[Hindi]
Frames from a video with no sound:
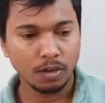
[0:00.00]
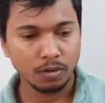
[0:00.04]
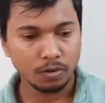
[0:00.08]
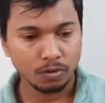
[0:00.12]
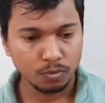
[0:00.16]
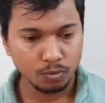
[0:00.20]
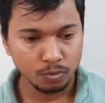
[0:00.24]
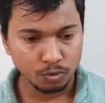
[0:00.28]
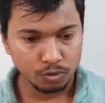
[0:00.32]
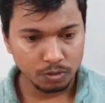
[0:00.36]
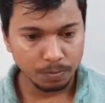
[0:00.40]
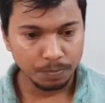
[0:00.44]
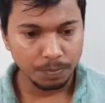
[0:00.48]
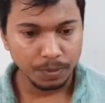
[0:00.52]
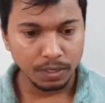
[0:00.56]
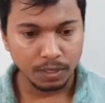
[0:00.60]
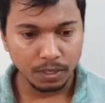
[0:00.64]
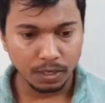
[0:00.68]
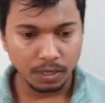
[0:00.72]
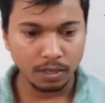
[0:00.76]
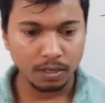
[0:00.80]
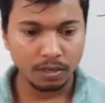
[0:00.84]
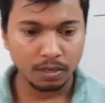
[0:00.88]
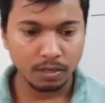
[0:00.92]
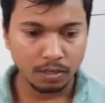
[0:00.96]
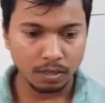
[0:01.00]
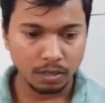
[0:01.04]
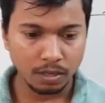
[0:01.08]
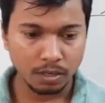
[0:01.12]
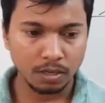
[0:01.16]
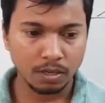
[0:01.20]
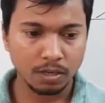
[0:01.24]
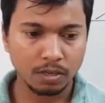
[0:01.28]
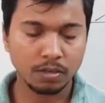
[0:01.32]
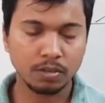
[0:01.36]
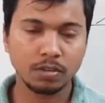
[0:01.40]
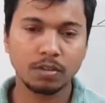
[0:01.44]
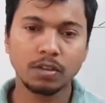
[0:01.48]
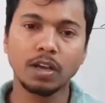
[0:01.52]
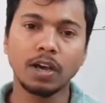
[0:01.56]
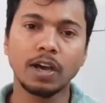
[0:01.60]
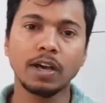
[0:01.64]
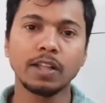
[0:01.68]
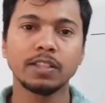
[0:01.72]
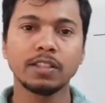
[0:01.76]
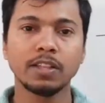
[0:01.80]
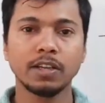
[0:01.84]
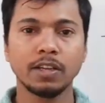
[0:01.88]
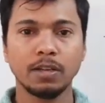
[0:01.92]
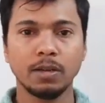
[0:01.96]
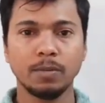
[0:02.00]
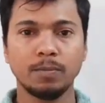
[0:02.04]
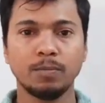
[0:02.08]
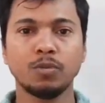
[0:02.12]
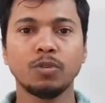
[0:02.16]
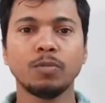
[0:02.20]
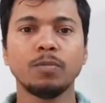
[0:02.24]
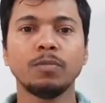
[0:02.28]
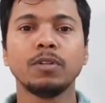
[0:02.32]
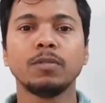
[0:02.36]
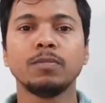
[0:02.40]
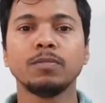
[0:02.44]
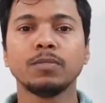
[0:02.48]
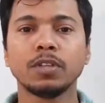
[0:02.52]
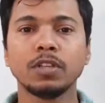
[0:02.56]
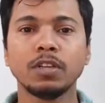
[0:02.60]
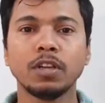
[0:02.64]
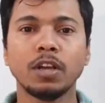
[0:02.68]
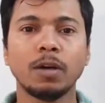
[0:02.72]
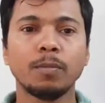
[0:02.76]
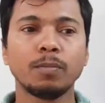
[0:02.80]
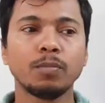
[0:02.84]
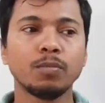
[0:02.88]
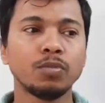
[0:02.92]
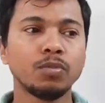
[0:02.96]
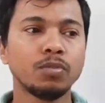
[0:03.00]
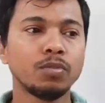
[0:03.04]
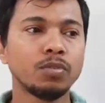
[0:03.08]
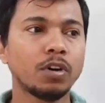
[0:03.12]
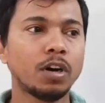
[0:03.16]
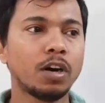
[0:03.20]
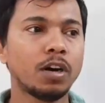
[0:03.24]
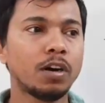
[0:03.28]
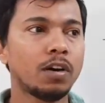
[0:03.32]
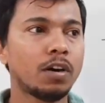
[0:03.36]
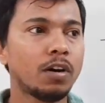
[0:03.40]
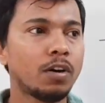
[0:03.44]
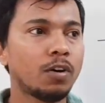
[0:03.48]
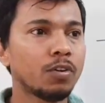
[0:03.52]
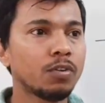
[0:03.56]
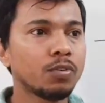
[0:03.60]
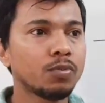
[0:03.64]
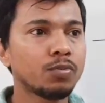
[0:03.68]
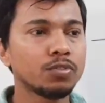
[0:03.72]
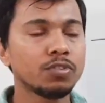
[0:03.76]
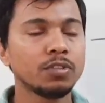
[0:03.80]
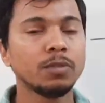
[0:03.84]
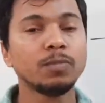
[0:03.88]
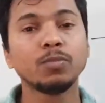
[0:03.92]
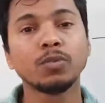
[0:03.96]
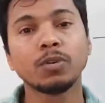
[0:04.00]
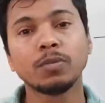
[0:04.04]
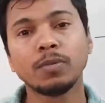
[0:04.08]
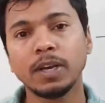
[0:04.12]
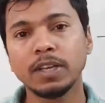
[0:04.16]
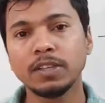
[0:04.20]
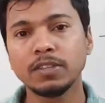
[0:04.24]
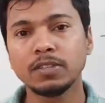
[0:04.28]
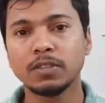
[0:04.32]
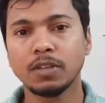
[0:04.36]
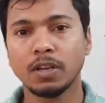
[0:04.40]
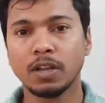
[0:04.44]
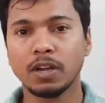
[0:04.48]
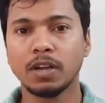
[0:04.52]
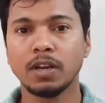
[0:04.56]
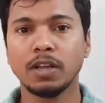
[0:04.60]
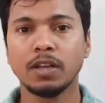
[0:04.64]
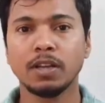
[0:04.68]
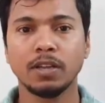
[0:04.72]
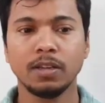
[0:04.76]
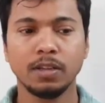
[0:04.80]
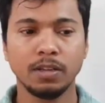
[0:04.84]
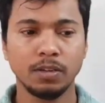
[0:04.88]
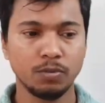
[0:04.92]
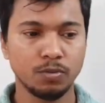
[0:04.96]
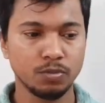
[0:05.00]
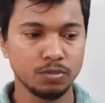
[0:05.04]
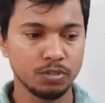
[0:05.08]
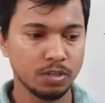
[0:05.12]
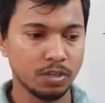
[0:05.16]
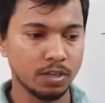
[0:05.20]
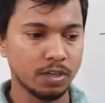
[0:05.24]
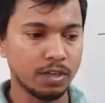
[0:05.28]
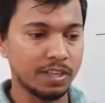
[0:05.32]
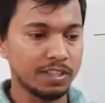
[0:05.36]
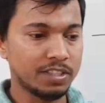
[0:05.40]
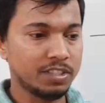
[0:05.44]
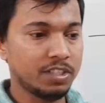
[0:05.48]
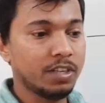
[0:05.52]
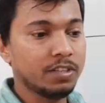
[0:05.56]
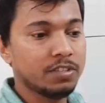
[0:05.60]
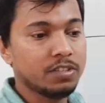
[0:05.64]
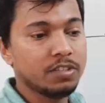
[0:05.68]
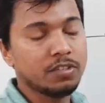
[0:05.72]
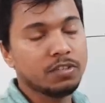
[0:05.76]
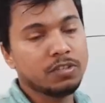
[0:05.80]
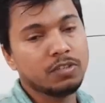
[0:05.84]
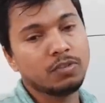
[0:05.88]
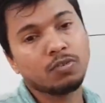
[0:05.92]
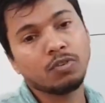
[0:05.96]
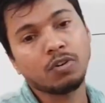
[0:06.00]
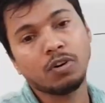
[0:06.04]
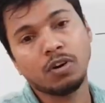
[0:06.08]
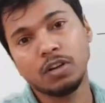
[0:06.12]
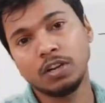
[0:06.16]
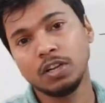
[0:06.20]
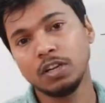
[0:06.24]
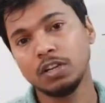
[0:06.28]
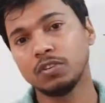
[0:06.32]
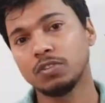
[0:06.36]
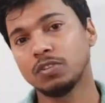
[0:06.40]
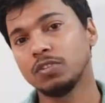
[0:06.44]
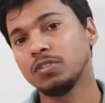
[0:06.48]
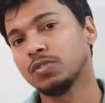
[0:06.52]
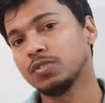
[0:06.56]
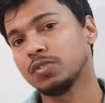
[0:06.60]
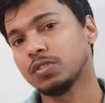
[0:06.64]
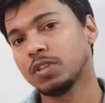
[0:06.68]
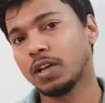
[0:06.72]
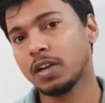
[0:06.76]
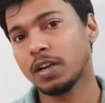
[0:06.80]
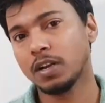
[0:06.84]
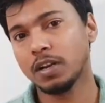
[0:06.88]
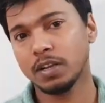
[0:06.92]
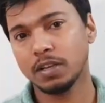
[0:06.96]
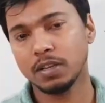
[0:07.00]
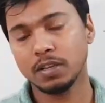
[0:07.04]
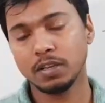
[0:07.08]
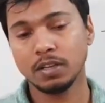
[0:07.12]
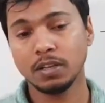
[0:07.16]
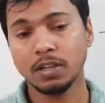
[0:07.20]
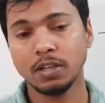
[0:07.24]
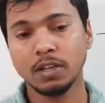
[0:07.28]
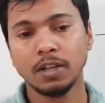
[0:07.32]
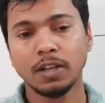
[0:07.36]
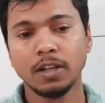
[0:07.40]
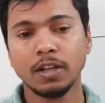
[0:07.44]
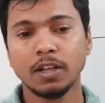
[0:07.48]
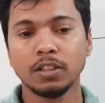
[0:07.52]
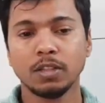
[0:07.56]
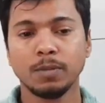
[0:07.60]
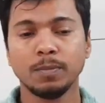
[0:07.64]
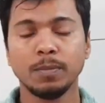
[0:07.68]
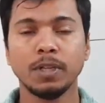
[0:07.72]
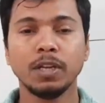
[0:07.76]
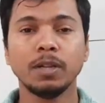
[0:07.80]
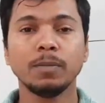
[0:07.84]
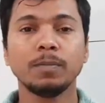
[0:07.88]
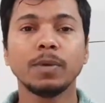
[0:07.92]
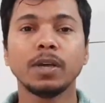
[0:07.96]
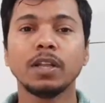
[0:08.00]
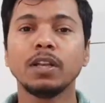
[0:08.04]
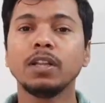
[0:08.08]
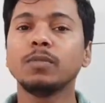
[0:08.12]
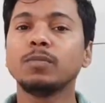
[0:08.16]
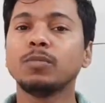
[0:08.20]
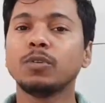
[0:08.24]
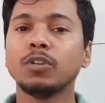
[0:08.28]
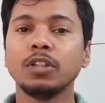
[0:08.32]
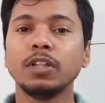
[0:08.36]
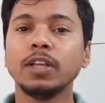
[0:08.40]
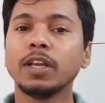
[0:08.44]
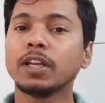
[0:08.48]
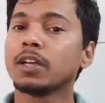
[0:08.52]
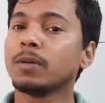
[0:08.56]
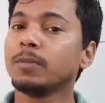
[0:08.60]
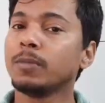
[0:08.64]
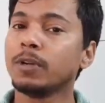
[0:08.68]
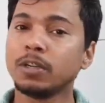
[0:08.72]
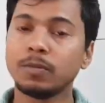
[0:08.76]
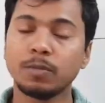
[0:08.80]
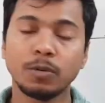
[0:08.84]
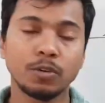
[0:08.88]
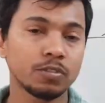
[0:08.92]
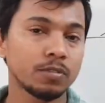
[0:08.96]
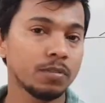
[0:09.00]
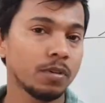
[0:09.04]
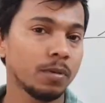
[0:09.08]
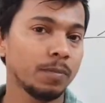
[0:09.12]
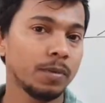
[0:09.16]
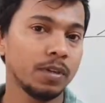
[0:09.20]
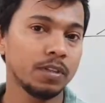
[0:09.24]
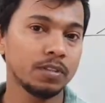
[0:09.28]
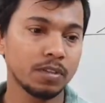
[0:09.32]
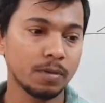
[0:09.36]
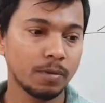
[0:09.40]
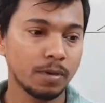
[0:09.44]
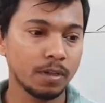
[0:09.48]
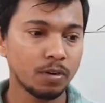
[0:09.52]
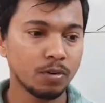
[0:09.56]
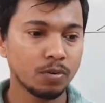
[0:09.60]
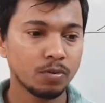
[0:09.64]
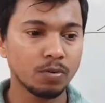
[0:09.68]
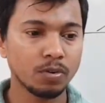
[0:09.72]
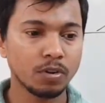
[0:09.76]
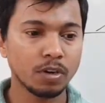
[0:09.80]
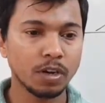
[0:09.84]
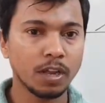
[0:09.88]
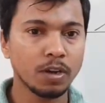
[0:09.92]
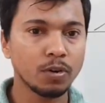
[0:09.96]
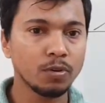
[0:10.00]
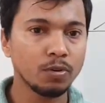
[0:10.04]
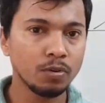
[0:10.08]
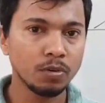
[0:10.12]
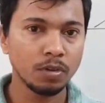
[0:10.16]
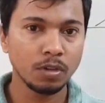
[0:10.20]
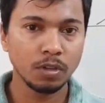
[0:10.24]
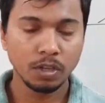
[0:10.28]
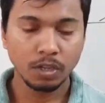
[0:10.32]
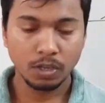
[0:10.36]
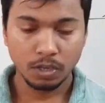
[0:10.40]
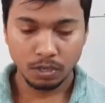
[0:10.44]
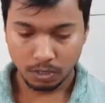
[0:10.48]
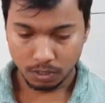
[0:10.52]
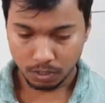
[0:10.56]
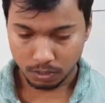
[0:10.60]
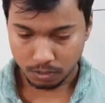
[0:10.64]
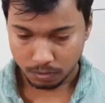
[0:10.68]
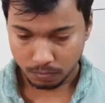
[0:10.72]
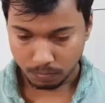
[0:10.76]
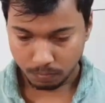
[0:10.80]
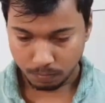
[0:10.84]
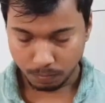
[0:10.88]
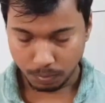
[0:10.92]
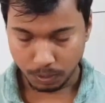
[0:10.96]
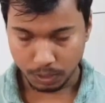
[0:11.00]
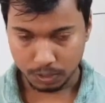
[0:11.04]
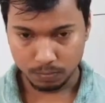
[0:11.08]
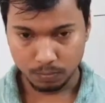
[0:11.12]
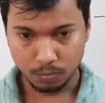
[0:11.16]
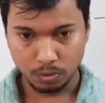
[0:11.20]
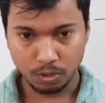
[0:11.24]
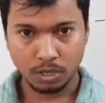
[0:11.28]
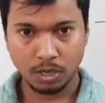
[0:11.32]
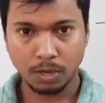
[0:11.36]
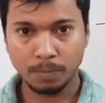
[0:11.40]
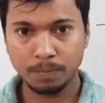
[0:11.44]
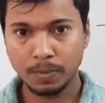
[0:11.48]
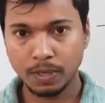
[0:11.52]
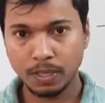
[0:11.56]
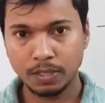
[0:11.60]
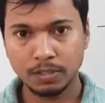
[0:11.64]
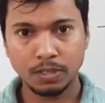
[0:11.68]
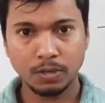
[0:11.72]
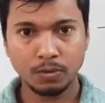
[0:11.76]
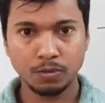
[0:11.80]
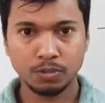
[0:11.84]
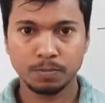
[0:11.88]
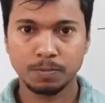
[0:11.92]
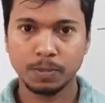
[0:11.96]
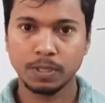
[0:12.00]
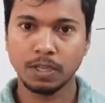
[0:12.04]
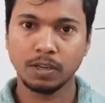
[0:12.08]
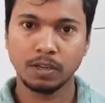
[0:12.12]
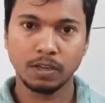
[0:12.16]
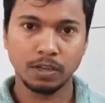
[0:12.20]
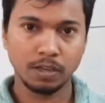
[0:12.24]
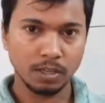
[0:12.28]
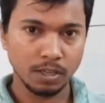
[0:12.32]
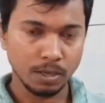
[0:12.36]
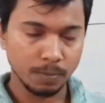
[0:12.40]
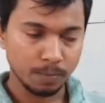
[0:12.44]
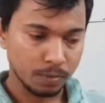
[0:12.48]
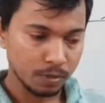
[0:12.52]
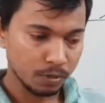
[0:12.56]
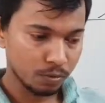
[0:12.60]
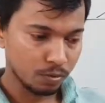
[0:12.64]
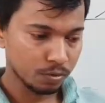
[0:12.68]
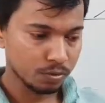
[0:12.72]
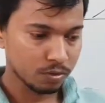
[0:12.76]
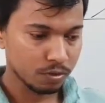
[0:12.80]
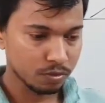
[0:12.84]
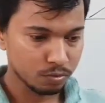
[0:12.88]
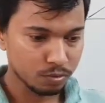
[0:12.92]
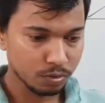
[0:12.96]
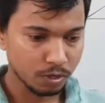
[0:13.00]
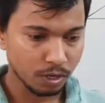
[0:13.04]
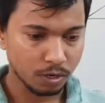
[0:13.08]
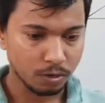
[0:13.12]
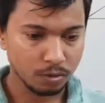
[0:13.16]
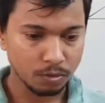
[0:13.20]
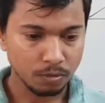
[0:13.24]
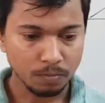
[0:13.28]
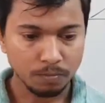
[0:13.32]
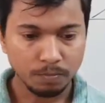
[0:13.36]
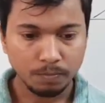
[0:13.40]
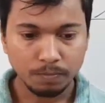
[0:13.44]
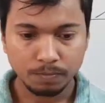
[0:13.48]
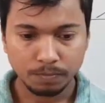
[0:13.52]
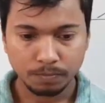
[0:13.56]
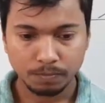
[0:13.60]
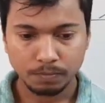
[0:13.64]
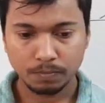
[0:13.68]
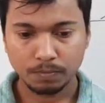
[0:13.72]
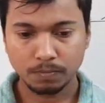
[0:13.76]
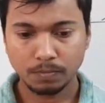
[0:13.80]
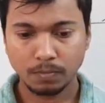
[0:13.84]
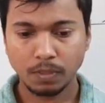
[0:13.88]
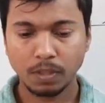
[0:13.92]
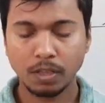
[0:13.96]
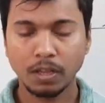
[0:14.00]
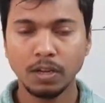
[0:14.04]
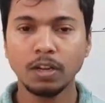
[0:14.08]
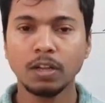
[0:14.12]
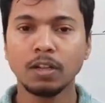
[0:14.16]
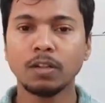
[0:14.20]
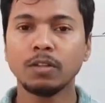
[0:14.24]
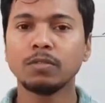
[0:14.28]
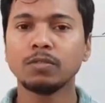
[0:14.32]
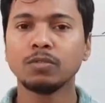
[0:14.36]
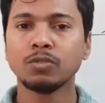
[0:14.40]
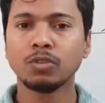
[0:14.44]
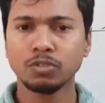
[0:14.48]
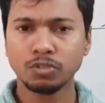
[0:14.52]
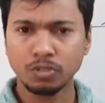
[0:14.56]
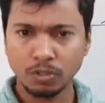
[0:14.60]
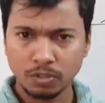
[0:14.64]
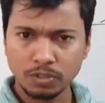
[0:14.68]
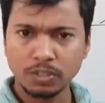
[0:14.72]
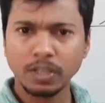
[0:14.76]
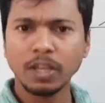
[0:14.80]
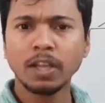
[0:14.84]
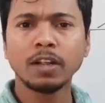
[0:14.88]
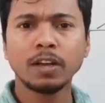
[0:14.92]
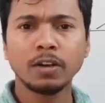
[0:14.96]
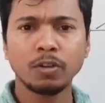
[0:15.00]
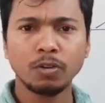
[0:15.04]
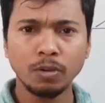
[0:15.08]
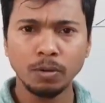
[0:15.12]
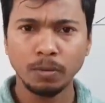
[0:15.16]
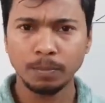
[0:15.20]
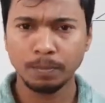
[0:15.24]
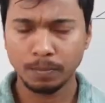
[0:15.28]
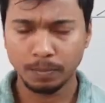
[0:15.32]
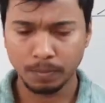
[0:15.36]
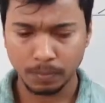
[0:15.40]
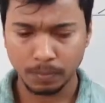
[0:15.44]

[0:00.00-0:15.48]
और कुछ भी अगर आ, आता है प्रॉब्लम कि आपको आ, और कुछ इम्प्रोवाइज़ करना है कुछ अच्छी अच्छी चीज़ों को और इंट्रोड्यूस करना है तो मैंने पहले ही बोल दिया कमेंट बॉक्स में अपने सवालों को डालो फेसबुक का पेज है उस पर जा करके अपने क्वेश्चन को डालो है ना दोस्तों शेयर करो